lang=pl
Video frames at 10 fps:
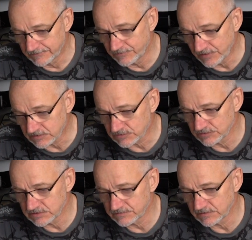większą
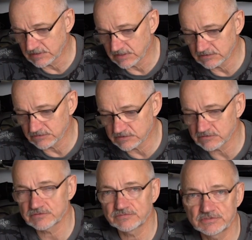niż zwykle, to jest
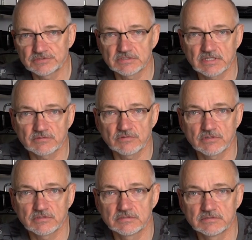oczywiście
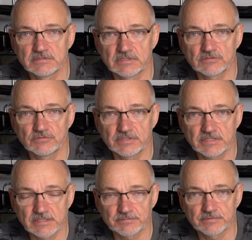tarło niektórych
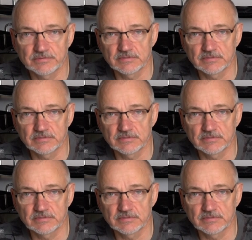ryb